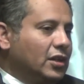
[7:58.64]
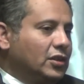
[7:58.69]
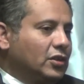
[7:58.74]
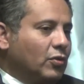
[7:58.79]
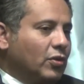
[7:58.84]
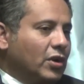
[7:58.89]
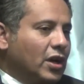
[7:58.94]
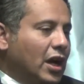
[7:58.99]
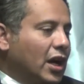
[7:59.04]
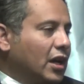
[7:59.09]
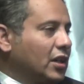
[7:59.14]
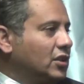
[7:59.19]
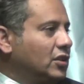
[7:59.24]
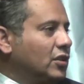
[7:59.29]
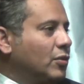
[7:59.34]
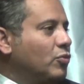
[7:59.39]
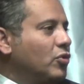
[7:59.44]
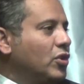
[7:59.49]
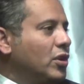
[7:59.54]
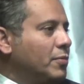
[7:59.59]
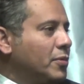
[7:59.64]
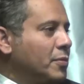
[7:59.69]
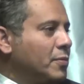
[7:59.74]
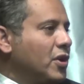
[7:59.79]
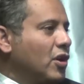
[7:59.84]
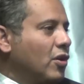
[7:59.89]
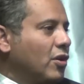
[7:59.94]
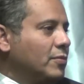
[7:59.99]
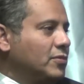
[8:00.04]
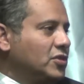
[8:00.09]
توقيع عقد تمويل ب
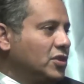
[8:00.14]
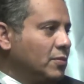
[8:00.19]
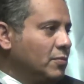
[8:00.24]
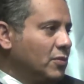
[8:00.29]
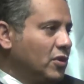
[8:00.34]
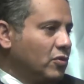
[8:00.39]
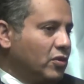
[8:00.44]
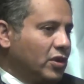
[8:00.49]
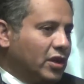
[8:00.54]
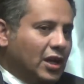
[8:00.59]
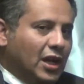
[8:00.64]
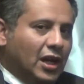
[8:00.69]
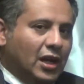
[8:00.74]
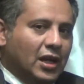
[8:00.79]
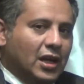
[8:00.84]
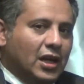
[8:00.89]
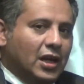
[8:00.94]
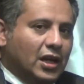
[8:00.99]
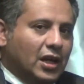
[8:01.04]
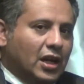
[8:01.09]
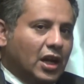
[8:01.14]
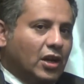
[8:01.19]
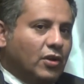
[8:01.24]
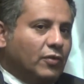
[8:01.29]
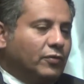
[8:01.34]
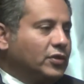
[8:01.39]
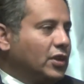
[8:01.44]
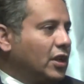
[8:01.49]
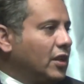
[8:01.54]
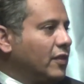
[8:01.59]
150 مليون ريال كان
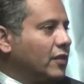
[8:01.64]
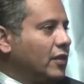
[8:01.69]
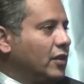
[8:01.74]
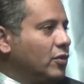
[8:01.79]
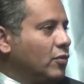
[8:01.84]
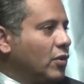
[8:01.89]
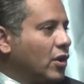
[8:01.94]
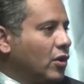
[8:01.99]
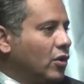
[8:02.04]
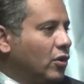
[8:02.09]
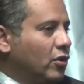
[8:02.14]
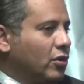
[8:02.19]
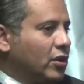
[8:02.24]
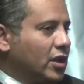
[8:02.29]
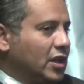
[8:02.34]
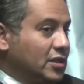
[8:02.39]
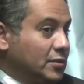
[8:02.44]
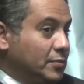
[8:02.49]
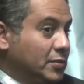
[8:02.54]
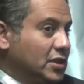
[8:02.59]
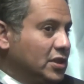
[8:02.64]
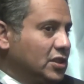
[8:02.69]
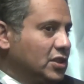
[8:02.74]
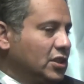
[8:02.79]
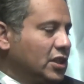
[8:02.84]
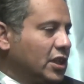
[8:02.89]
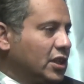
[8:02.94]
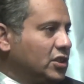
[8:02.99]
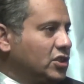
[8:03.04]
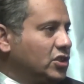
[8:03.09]
يفترض أن يوقعه رئيس مجلس
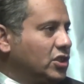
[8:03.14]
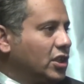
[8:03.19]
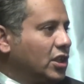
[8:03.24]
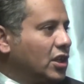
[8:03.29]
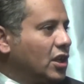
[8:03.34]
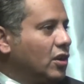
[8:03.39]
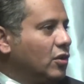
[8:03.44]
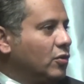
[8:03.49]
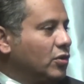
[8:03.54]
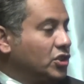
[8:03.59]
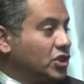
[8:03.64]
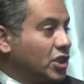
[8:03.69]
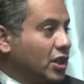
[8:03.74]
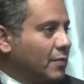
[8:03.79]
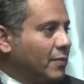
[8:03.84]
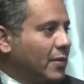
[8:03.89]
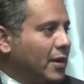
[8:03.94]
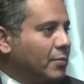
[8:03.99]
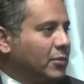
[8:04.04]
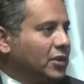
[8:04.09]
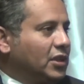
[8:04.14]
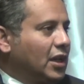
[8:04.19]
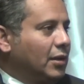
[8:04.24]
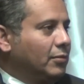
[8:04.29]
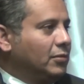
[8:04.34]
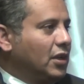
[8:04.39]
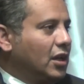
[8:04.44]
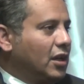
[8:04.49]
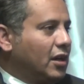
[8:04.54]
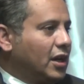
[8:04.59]
إدارة الشركة اللي هو الشيخ محمد
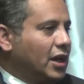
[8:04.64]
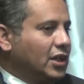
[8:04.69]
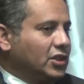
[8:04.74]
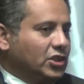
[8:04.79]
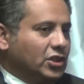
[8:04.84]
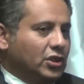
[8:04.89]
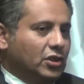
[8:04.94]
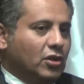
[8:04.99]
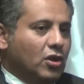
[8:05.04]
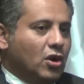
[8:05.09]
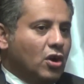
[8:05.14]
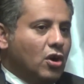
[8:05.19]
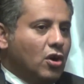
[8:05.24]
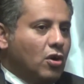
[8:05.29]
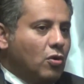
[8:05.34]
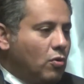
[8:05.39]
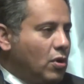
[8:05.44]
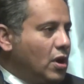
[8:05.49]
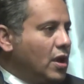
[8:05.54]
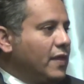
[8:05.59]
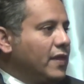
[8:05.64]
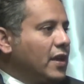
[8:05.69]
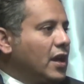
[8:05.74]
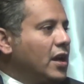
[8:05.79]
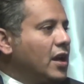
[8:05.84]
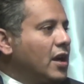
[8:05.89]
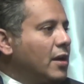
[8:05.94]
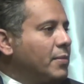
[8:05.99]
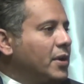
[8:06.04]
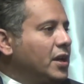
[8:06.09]
العبد الله الراجحي والذي
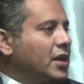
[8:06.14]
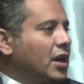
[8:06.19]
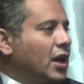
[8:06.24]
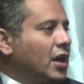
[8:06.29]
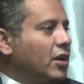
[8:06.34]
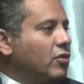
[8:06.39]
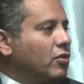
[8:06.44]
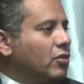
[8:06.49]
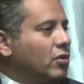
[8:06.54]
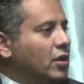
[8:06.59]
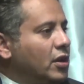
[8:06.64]
أنابني عنه